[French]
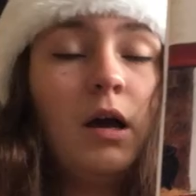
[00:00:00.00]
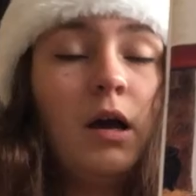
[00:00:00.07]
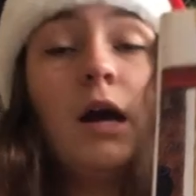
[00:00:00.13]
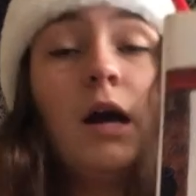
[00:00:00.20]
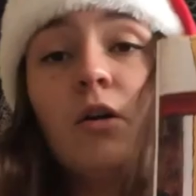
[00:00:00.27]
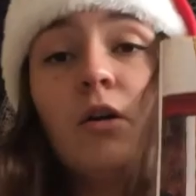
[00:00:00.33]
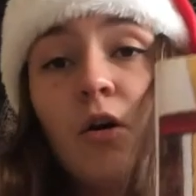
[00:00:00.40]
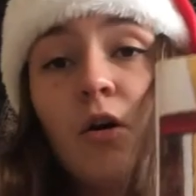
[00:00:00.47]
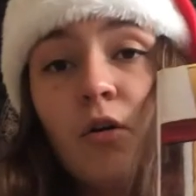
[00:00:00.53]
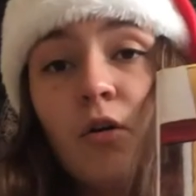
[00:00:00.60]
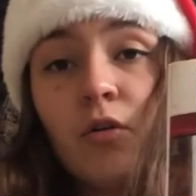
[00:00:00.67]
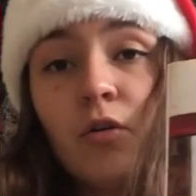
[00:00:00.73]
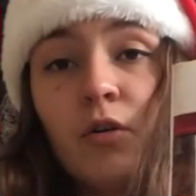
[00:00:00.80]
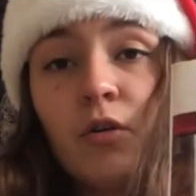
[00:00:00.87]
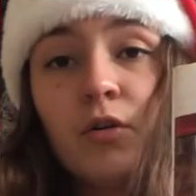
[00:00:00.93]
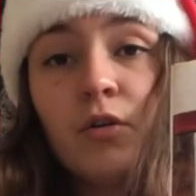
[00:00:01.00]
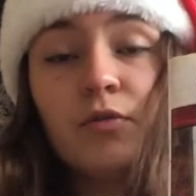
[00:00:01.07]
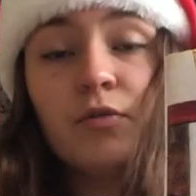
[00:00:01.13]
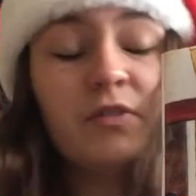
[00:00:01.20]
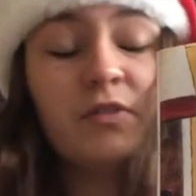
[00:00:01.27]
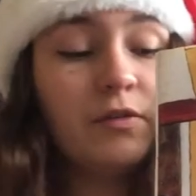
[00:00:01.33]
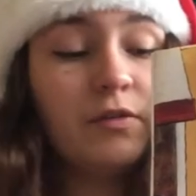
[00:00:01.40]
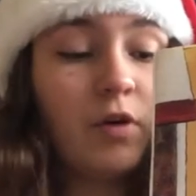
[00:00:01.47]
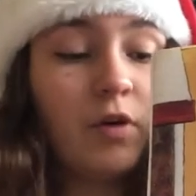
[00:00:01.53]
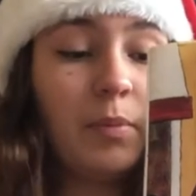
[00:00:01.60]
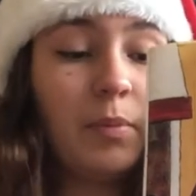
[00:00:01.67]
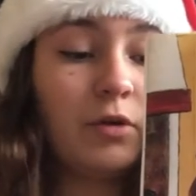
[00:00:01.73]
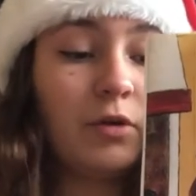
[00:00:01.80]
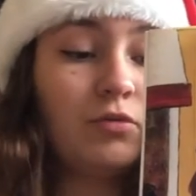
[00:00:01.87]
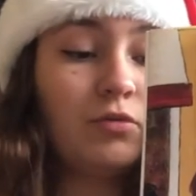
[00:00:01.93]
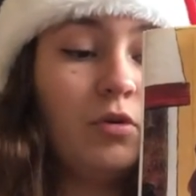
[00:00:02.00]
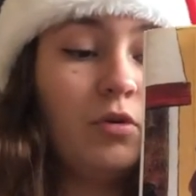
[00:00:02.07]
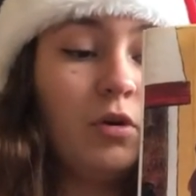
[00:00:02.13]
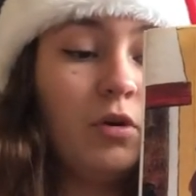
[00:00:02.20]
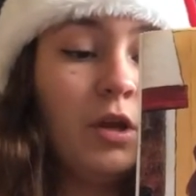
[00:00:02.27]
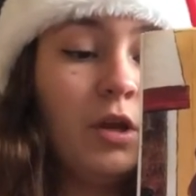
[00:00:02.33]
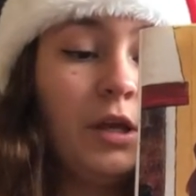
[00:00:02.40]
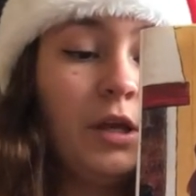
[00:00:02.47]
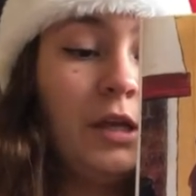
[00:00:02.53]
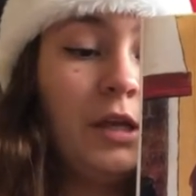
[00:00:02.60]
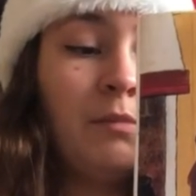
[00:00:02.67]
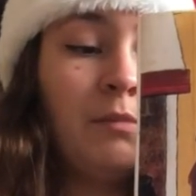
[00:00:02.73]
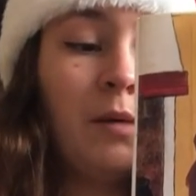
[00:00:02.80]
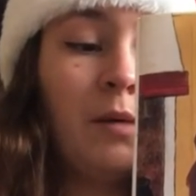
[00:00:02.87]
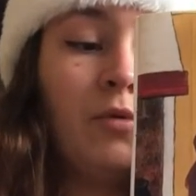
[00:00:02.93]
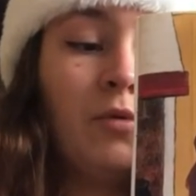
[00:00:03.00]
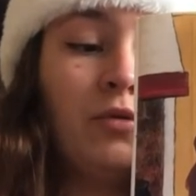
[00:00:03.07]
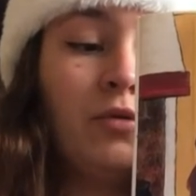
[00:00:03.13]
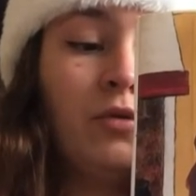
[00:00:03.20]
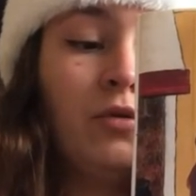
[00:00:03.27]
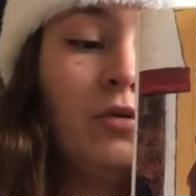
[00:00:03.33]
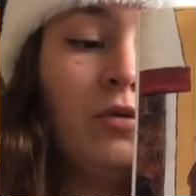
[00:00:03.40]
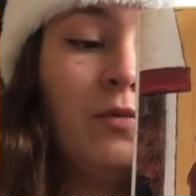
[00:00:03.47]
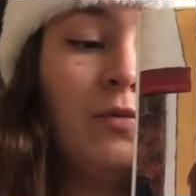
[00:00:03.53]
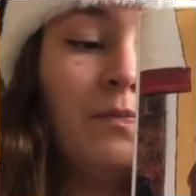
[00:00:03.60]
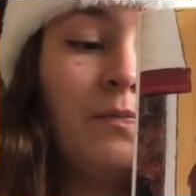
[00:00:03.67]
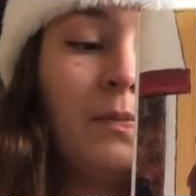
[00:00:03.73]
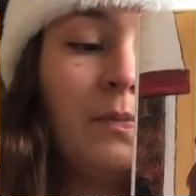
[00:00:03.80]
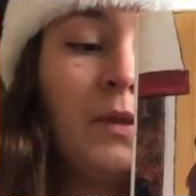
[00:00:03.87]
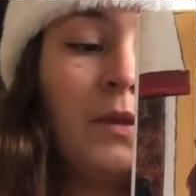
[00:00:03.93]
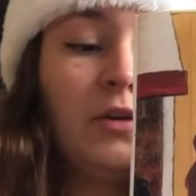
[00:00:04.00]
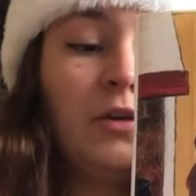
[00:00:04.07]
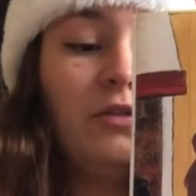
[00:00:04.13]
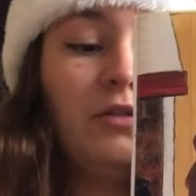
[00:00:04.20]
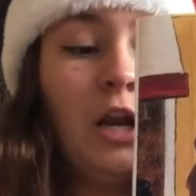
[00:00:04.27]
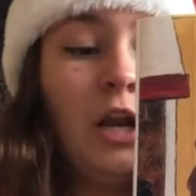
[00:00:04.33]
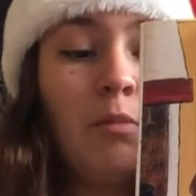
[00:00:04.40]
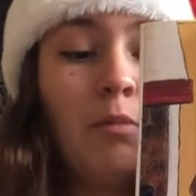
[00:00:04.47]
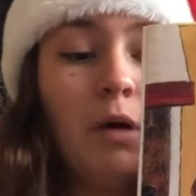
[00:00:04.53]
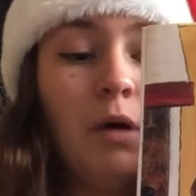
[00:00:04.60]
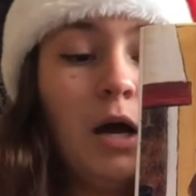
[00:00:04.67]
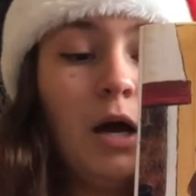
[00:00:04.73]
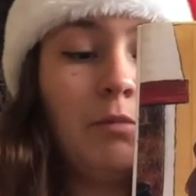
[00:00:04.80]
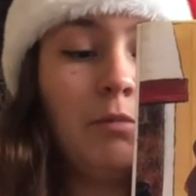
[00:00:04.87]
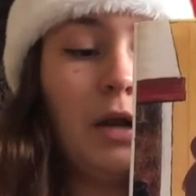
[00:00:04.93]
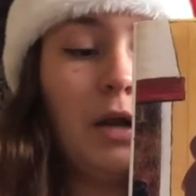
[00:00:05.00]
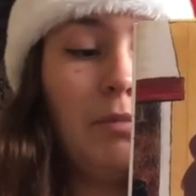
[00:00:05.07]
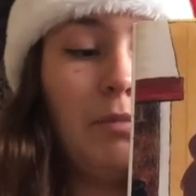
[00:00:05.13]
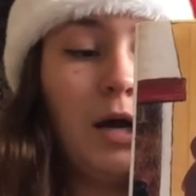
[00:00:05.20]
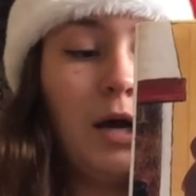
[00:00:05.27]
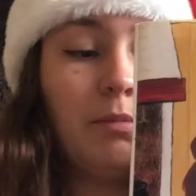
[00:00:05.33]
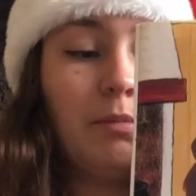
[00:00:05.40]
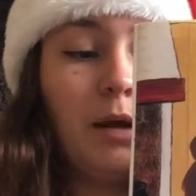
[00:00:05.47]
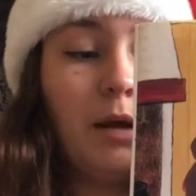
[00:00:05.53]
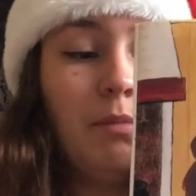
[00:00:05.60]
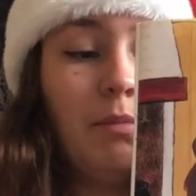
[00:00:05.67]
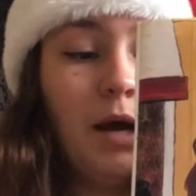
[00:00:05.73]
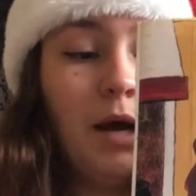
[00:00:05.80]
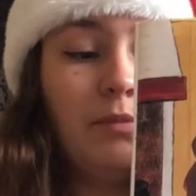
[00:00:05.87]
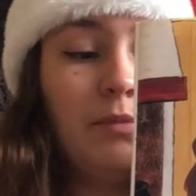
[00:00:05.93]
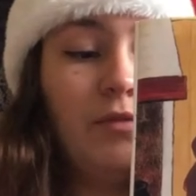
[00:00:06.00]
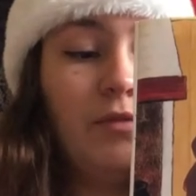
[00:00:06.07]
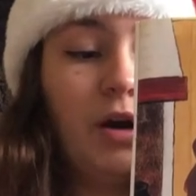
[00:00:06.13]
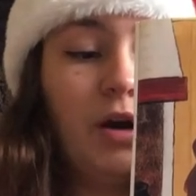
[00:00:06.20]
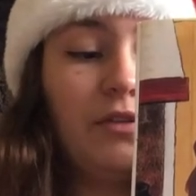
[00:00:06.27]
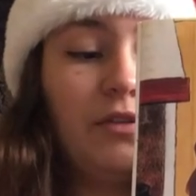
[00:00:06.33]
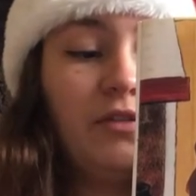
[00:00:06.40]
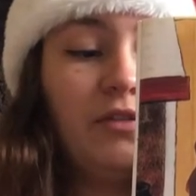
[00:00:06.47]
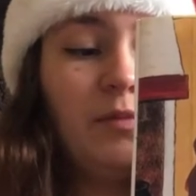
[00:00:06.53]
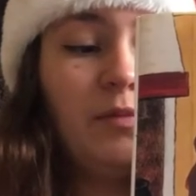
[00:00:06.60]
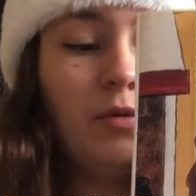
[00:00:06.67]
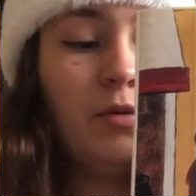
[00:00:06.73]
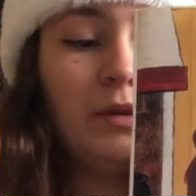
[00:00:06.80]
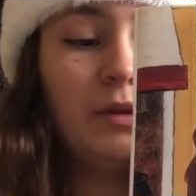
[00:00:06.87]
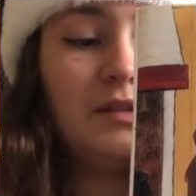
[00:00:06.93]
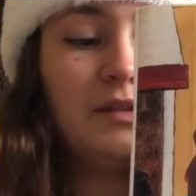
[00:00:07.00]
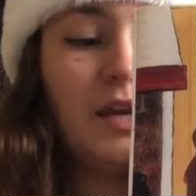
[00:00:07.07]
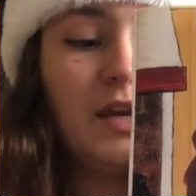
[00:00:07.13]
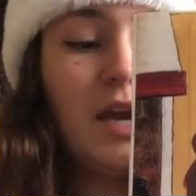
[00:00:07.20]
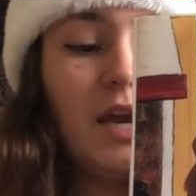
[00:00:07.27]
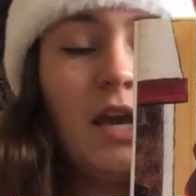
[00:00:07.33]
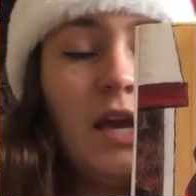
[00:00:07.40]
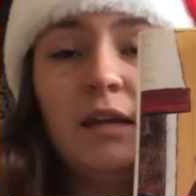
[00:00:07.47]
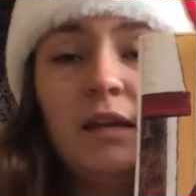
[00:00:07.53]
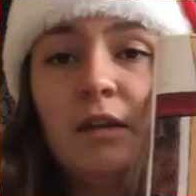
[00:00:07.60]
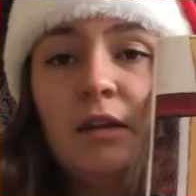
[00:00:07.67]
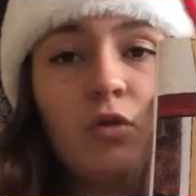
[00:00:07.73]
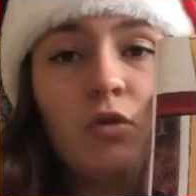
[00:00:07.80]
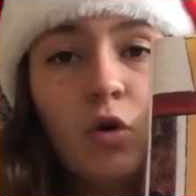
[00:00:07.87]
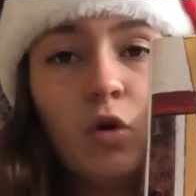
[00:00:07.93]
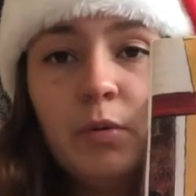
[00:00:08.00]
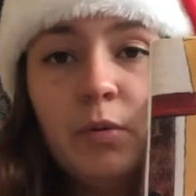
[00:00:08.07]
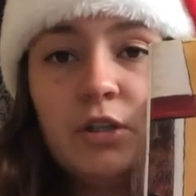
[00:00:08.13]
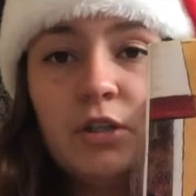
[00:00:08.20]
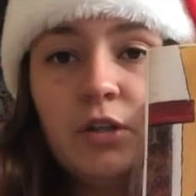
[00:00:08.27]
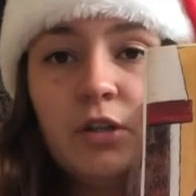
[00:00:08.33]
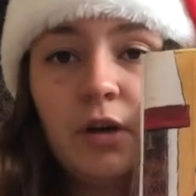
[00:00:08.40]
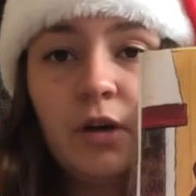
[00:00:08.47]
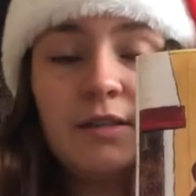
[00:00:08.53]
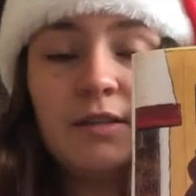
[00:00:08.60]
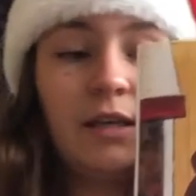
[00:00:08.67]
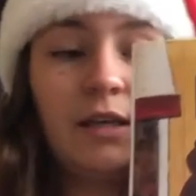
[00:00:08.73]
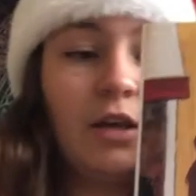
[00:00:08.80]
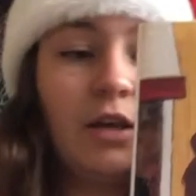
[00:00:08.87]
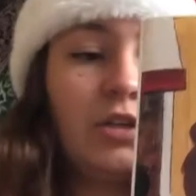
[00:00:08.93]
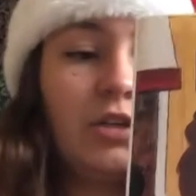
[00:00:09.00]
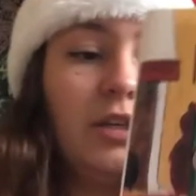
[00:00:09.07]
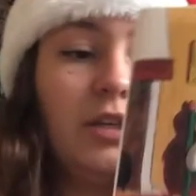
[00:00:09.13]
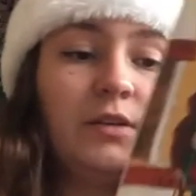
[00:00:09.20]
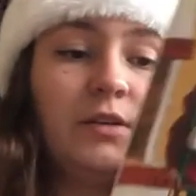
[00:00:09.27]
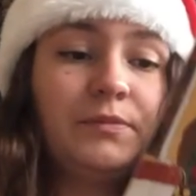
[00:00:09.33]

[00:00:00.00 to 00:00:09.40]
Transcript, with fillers: Alors, dix fois par jour, il marmonne. C'est la barbe, la barbe, la barbe d'avoir un si beau métier et d'être obligé de rester caché.